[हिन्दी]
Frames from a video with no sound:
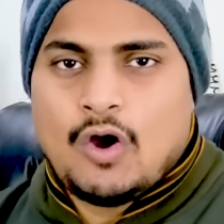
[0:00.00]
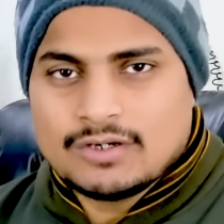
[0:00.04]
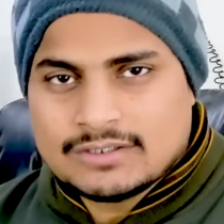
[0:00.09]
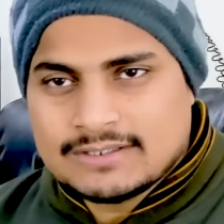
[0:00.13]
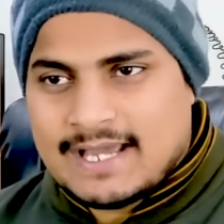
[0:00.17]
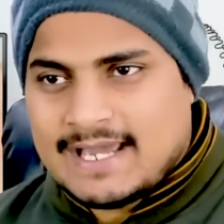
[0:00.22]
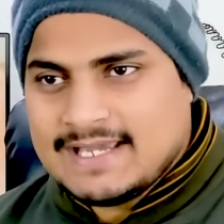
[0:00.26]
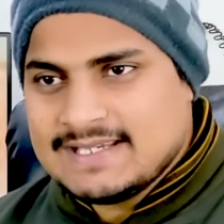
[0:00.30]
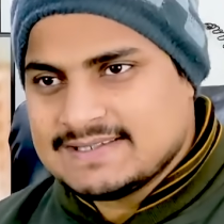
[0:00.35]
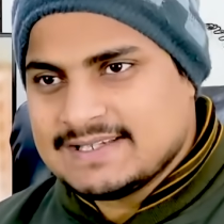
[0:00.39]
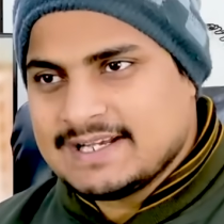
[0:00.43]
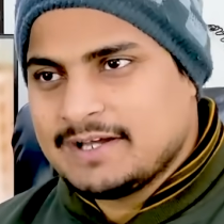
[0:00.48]
और
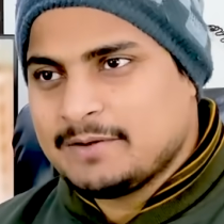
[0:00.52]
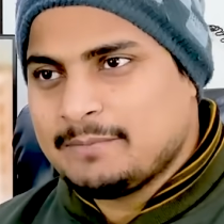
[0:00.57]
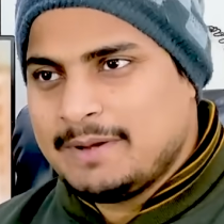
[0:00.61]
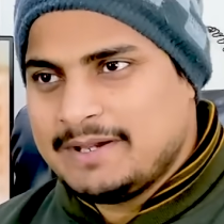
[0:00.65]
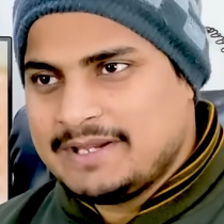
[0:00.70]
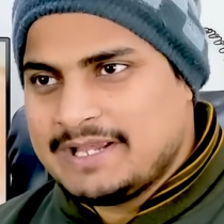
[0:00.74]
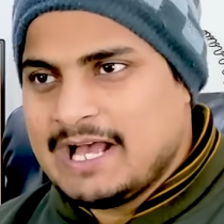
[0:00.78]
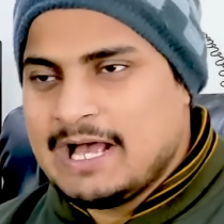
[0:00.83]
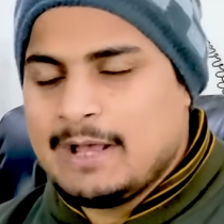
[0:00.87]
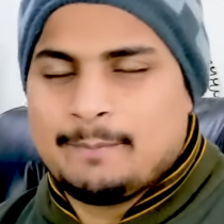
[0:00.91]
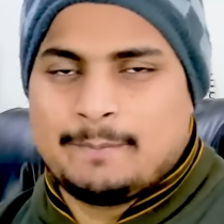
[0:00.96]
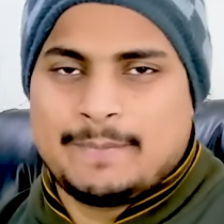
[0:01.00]
गाइज अगर मैं
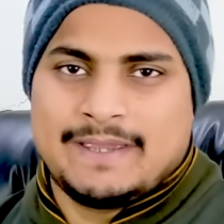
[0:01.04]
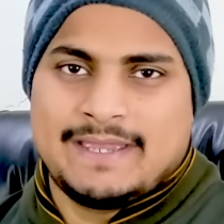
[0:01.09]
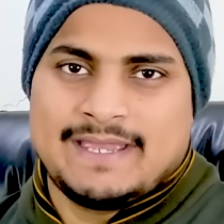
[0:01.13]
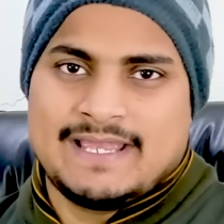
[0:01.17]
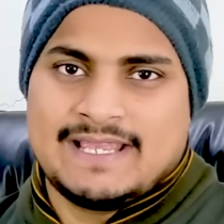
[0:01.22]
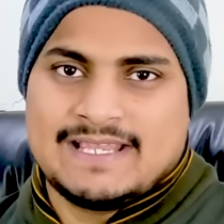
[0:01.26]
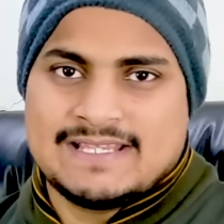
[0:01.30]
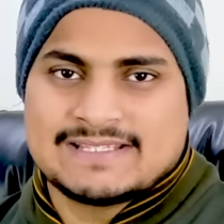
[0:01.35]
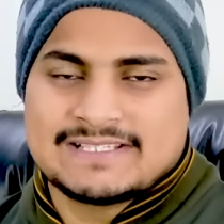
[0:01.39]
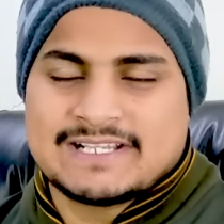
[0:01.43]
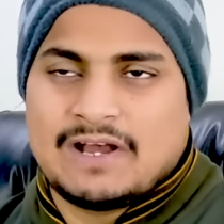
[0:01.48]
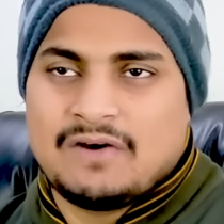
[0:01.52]
यहाँ पे
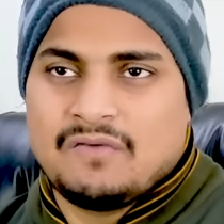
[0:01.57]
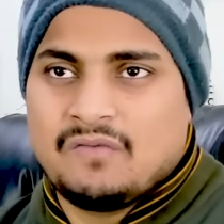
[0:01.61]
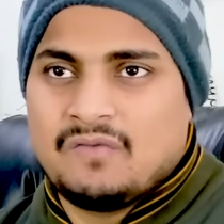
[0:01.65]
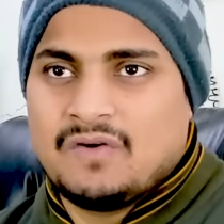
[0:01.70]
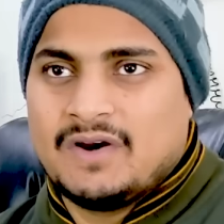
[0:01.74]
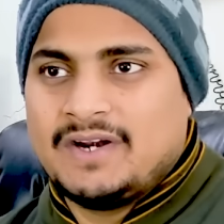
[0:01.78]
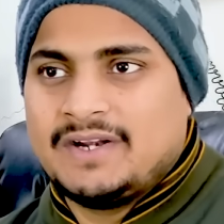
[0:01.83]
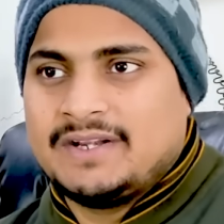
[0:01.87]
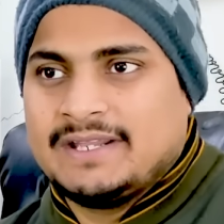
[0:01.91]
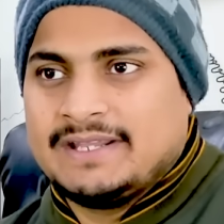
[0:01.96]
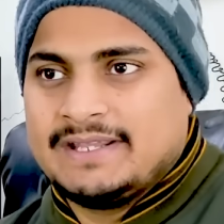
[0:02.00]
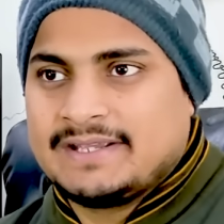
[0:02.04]
इसका
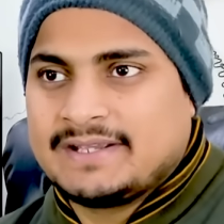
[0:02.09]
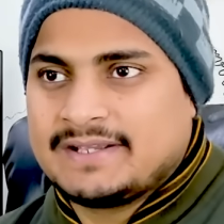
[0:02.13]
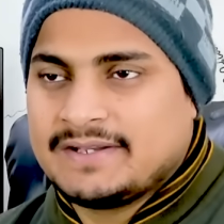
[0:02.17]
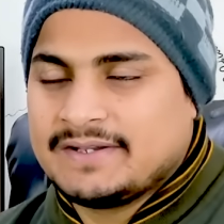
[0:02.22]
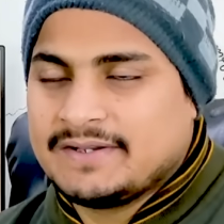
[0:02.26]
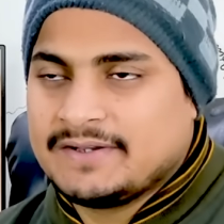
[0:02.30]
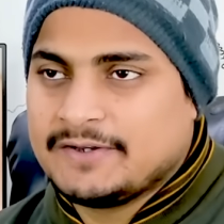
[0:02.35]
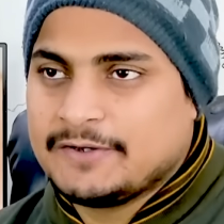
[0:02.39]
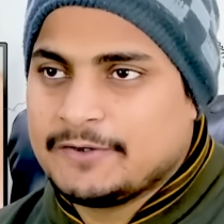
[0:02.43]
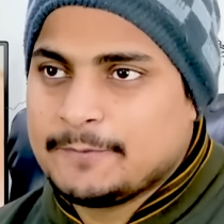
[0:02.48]
वर्ड एक